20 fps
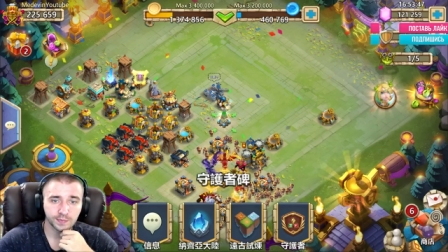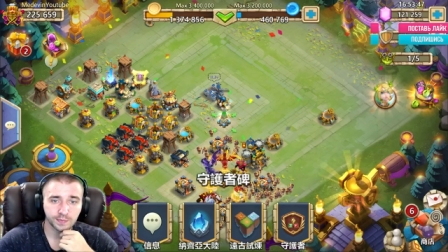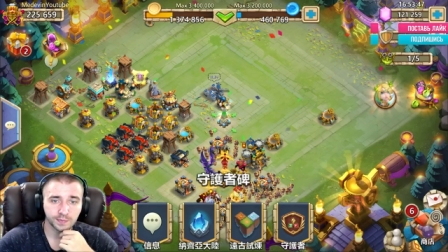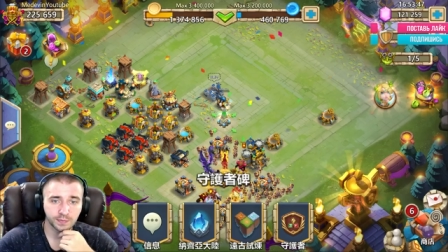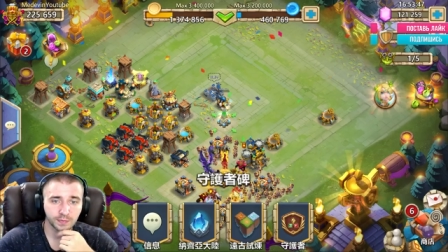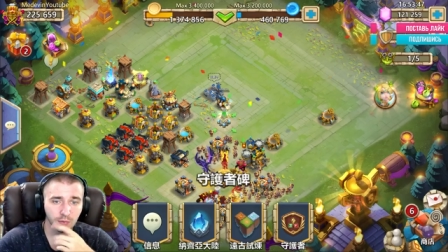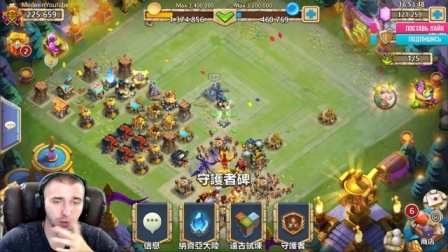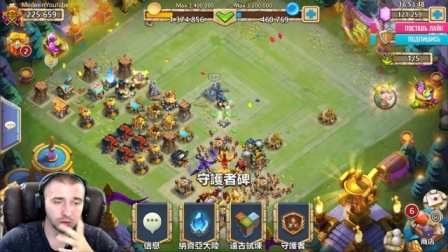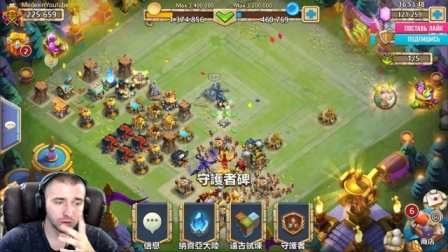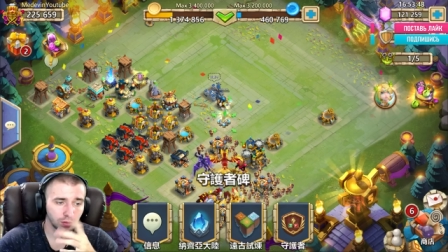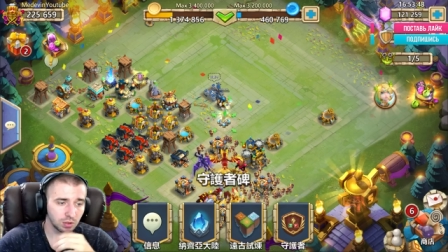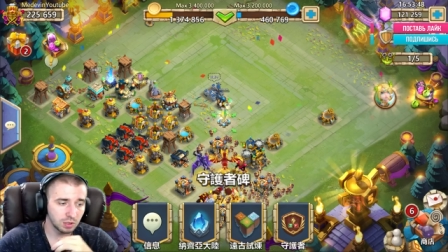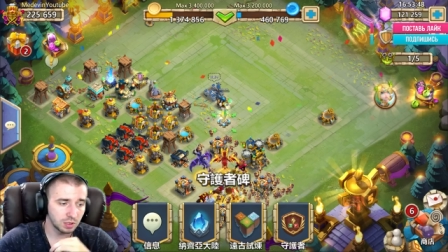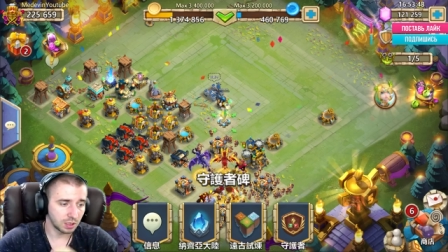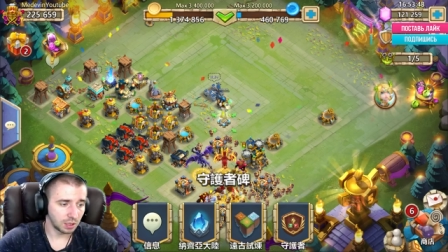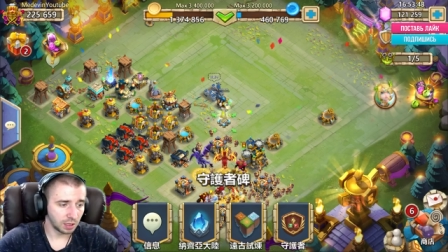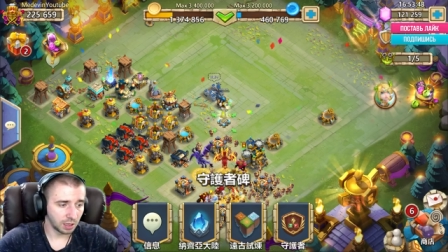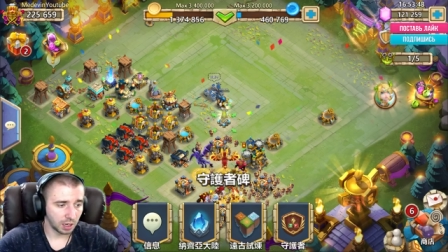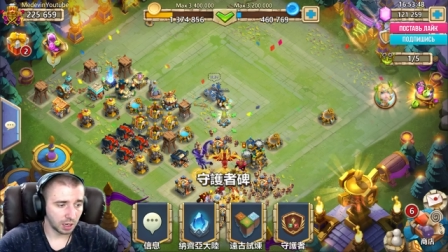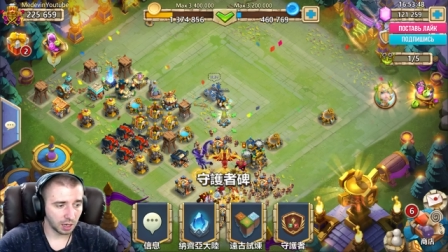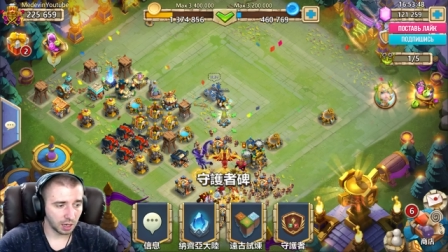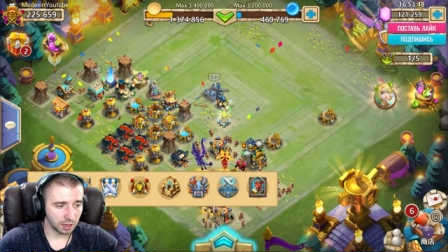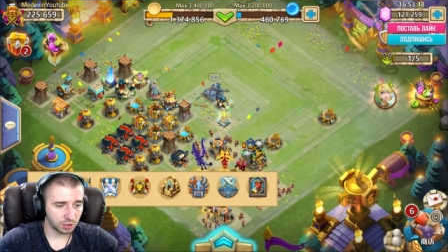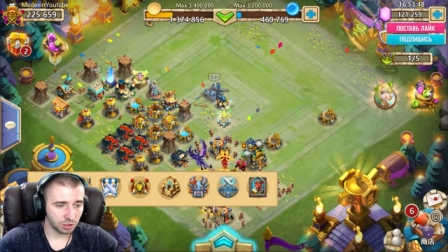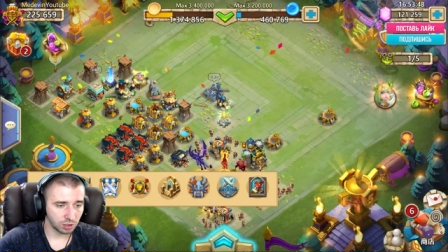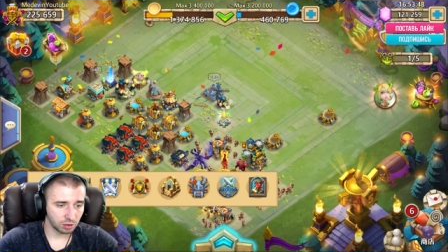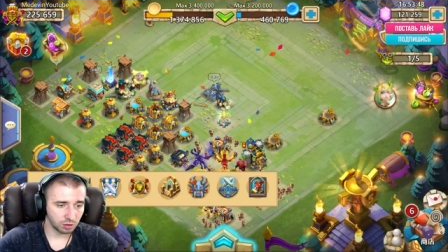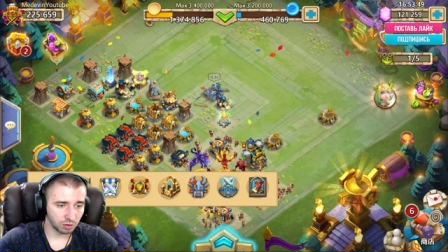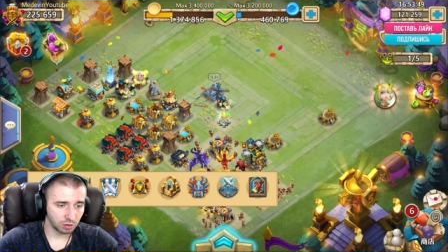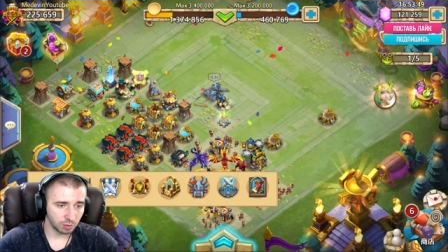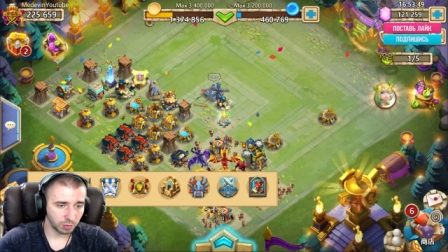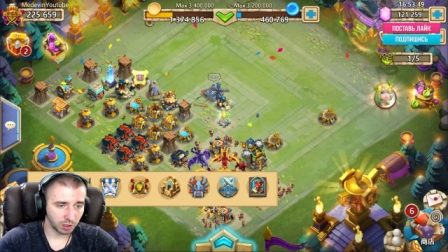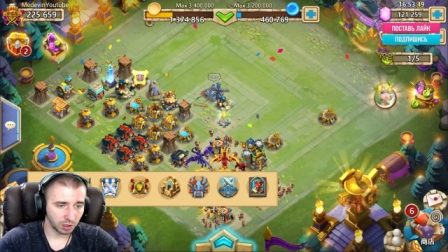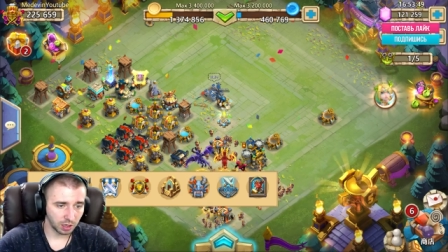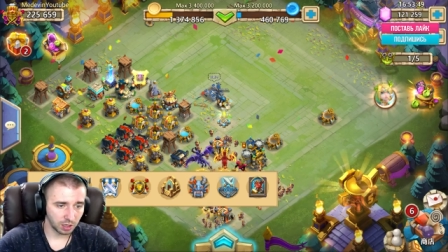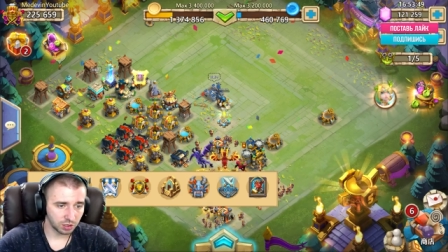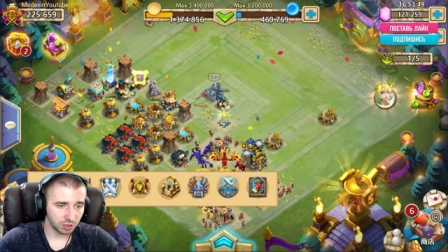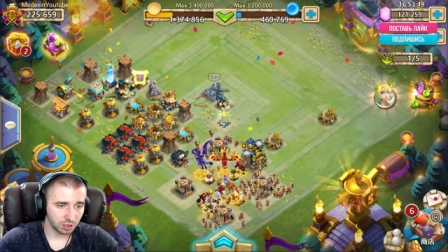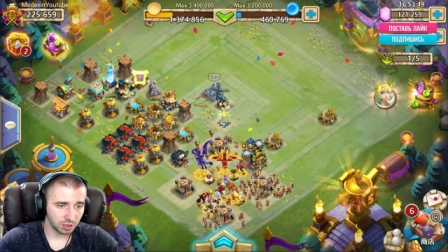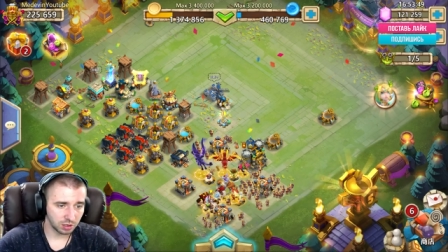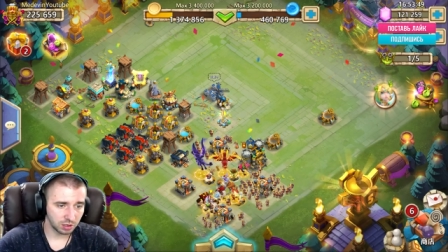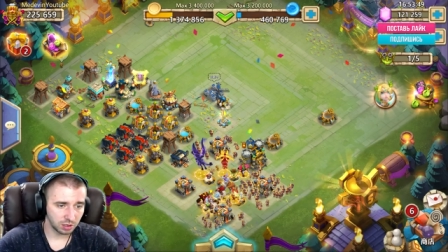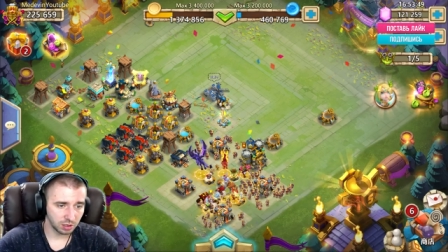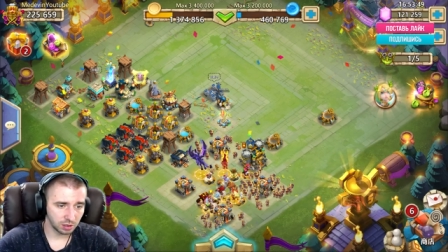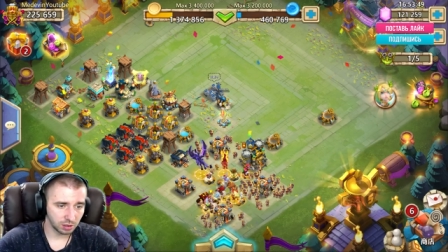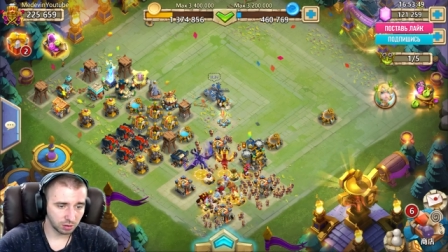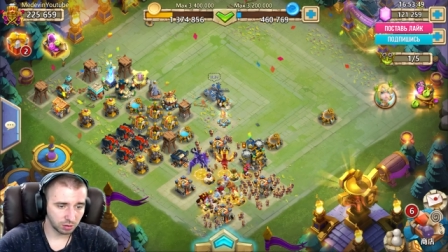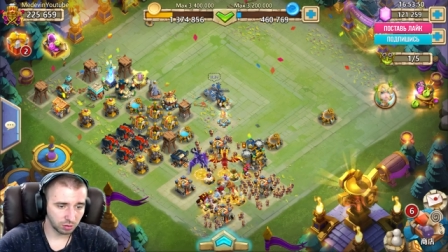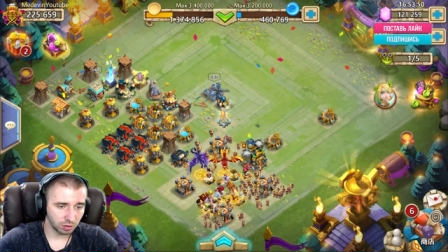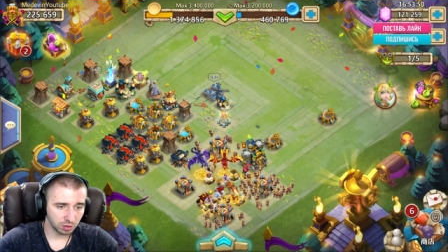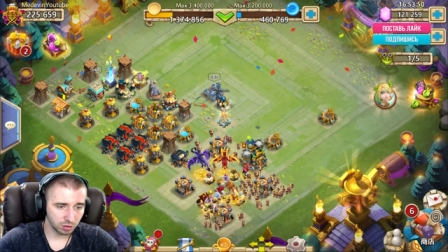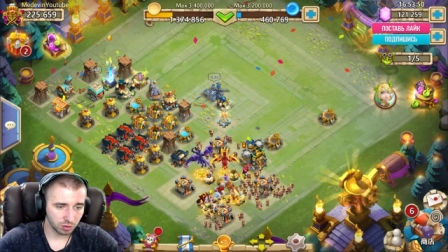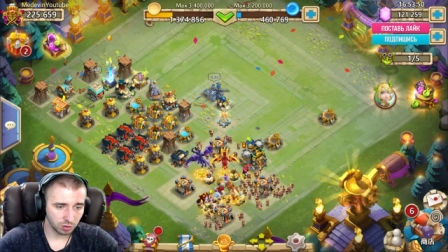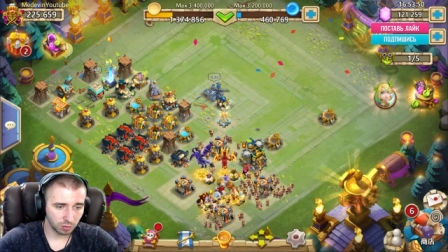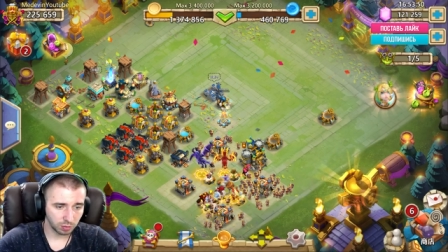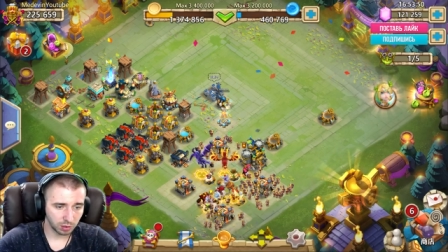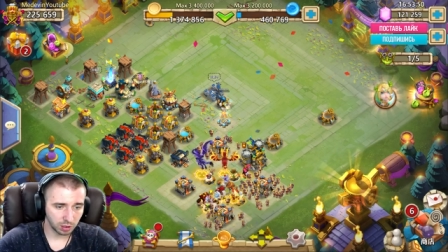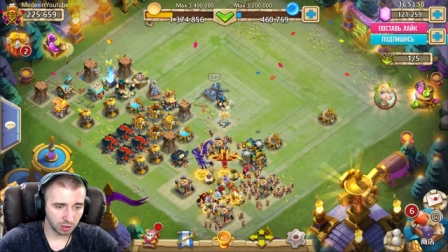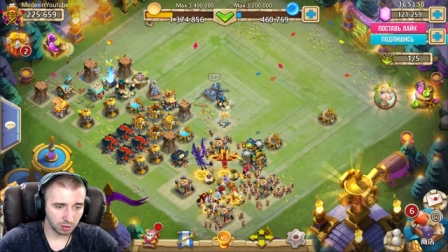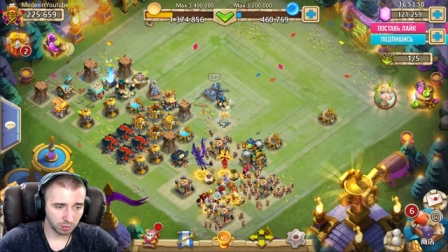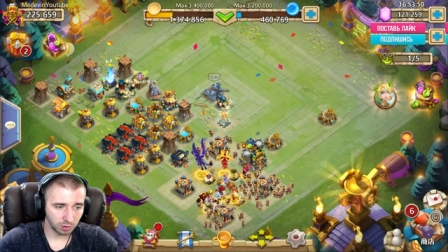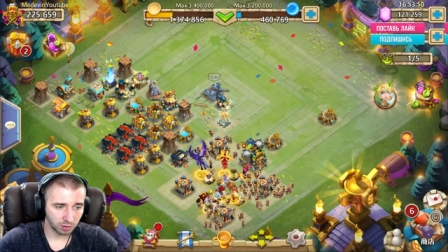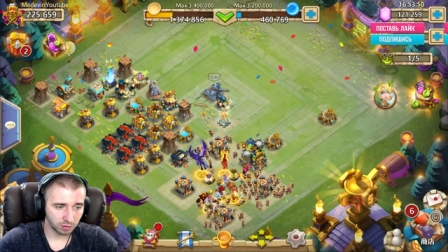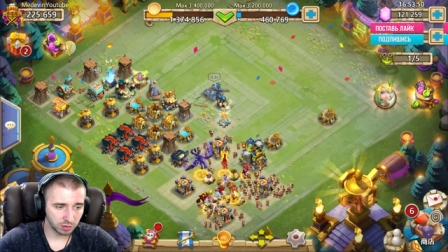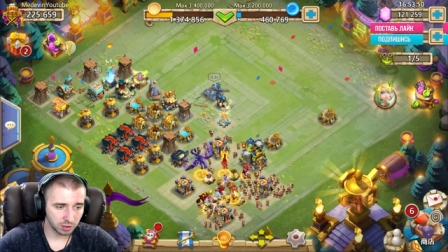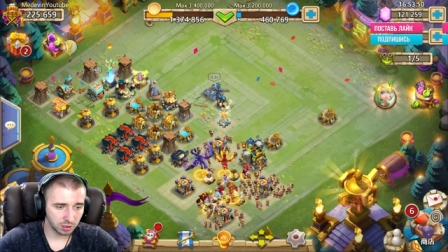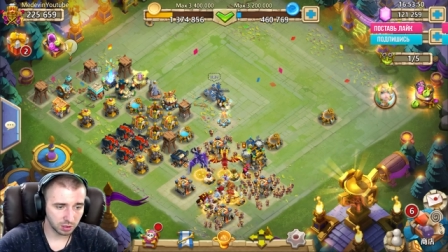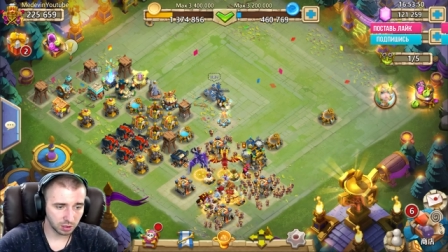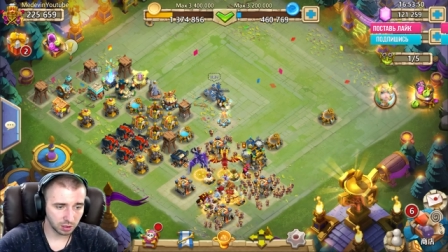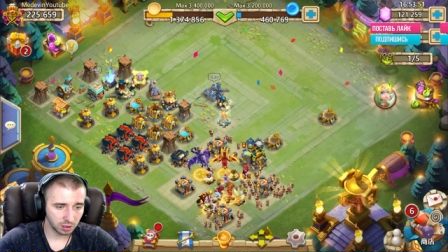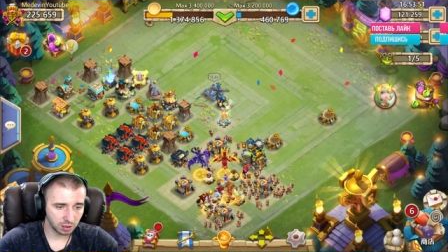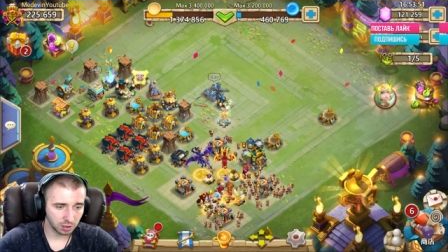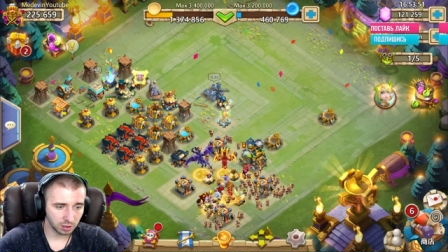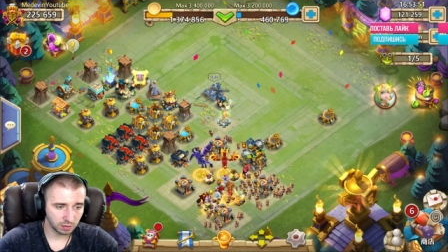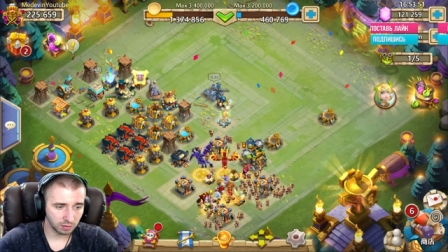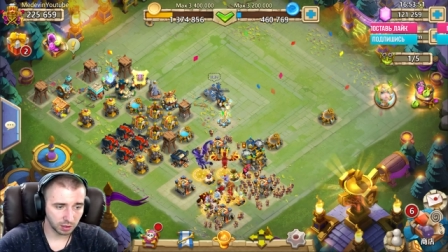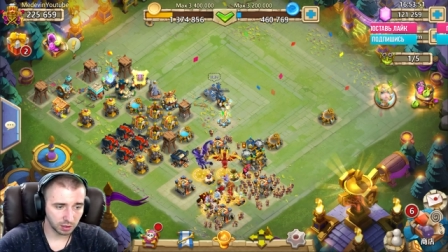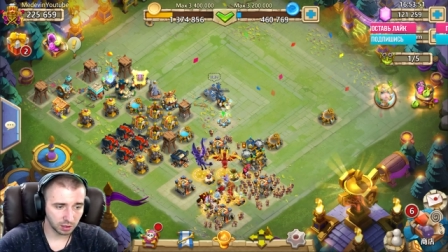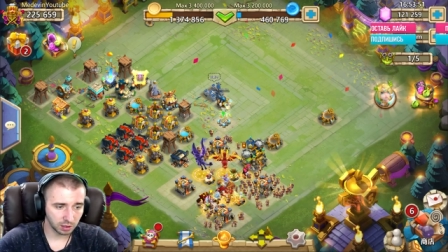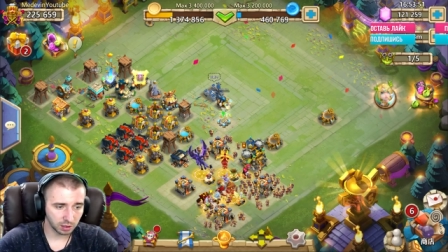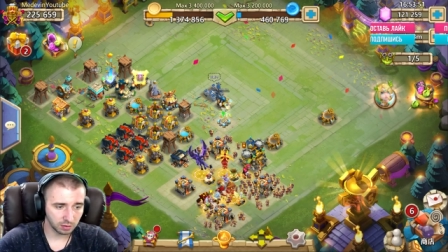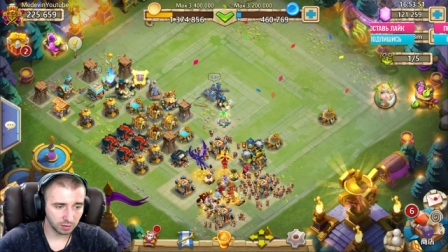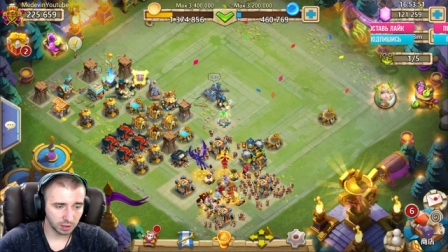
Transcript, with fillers: Ну, то есть для очередной прокачки силы, но ну, особо имбовости в этих, в